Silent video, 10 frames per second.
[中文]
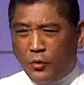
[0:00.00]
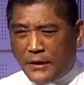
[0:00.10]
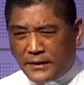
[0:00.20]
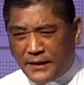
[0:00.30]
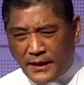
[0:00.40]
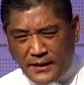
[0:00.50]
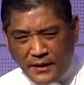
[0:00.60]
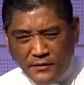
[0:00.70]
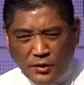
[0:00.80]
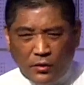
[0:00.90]
但是很
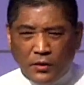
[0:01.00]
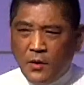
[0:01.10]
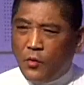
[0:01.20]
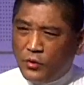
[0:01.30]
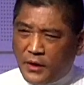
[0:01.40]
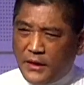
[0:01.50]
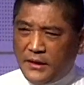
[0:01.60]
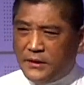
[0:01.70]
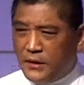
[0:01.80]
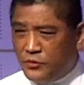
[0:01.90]
严重，我就跟
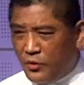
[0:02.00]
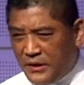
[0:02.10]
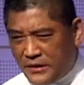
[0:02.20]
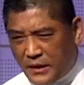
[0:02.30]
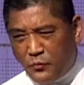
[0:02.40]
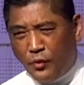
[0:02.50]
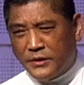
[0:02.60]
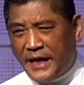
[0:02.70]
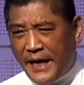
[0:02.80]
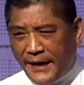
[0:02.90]
医生说，医生我有
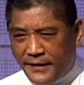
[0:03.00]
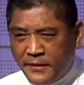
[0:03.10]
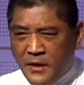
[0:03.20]
枪哎，